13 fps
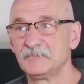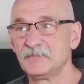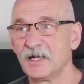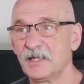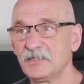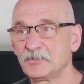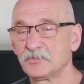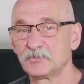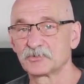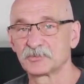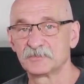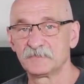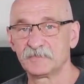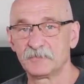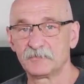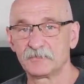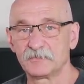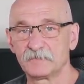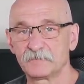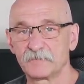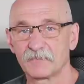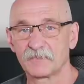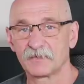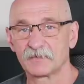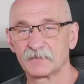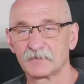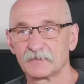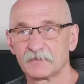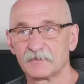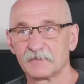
ja ich używam yy,